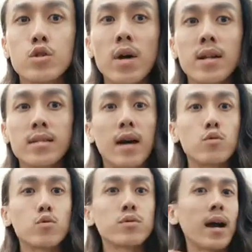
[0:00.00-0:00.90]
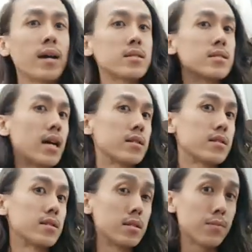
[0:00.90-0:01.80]
所以它的长度大概是这
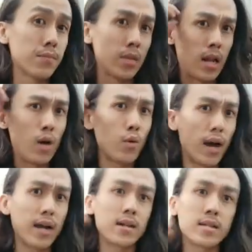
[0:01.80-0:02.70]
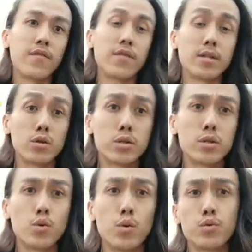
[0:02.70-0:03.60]
样子，然后我刚才跟大家分享，就
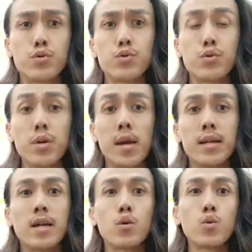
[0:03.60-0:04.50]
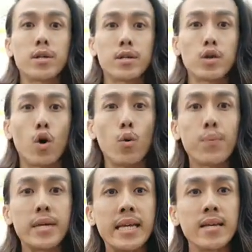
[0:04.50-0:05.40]
是我有去照顾我的
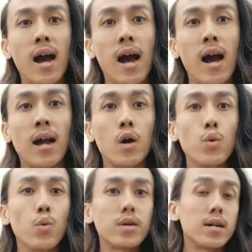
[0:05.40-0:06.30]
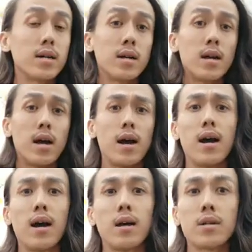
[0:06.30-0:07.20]
头皮呀，然后我的
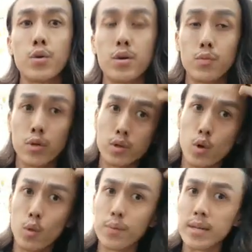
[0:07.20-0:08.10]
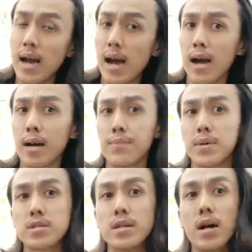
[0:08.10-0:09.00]
啊，对我的头皮呀
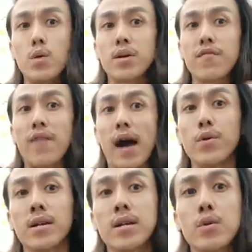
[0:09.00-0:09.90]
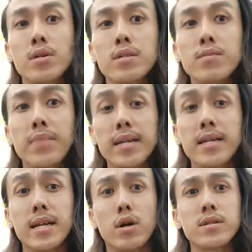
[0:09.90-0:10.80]
本身，然后我的发尾呢，我是每一
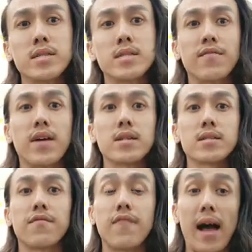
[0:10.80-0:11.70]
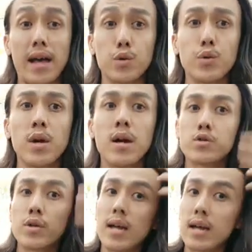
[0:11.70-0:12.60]
天都要坚持放这个发油，
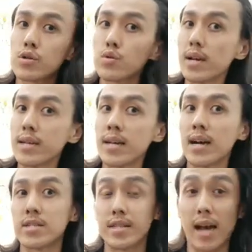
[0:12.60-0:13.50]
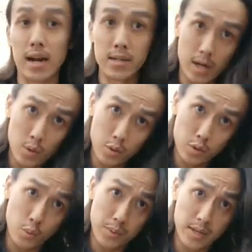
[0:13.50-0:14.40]
所以它就可以很强的，然后我
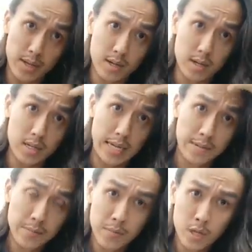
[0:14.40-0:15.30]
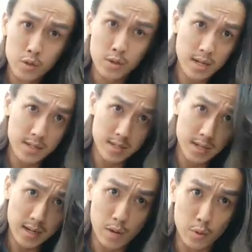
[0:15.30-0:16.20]
头皮也可以，就是很
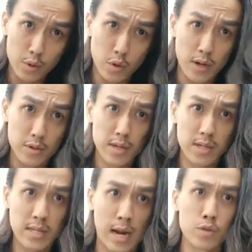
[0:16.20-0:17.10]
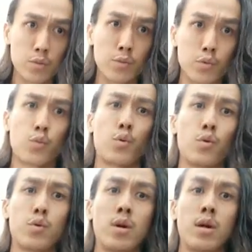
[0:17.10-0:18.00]
健康，我的头发就可以长到这么多，
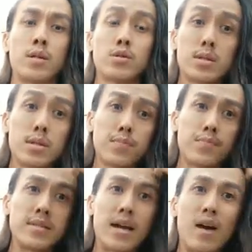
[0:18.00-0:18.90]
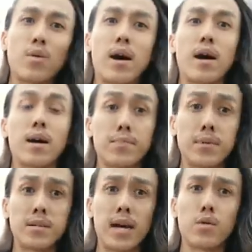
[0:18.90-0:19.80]
就是比较啊
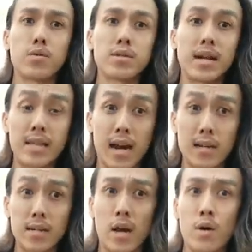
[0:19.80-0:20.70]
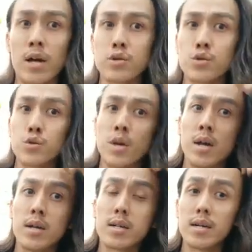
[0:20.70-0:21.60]
比较它强韧，然后它就
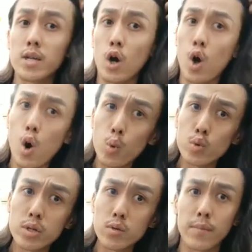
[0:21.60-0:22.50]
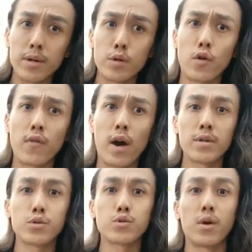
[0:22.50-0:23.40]
可以 hold 住我们的头发
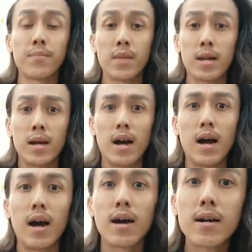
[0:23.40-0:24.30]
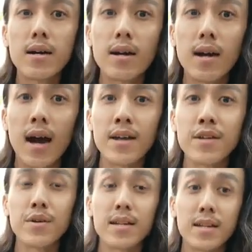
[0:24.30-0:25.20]
很爽啊，嗨
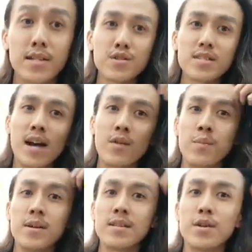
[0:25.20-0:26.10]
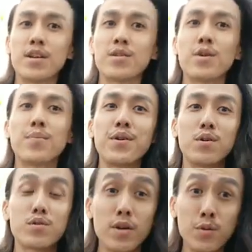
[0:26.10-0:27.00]
对，就是啊，我们哦很多朋
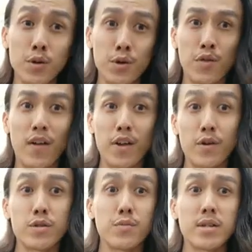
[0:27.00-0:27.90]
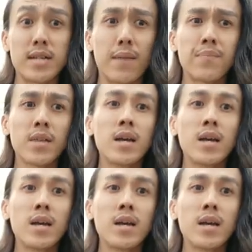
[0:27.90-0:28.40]
友说，哎，我的头发留了这么长。